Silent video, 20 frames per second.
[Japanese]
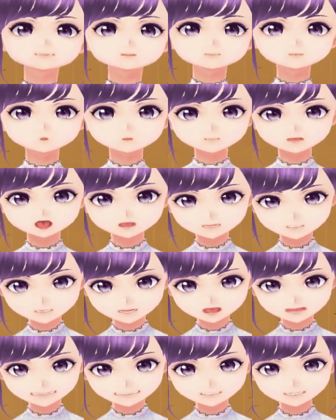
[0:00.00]
の明か
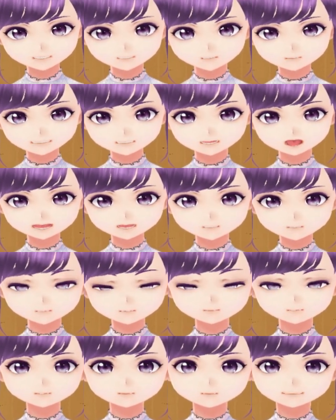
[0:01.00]
りだけが
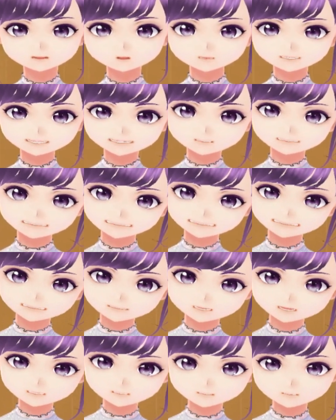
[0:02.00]
揺れてい
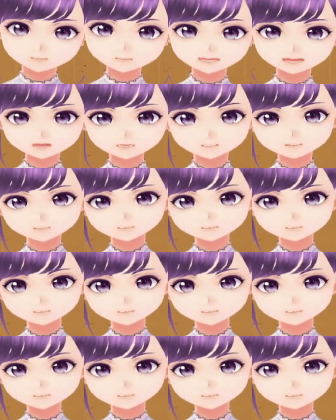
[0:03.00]
ました。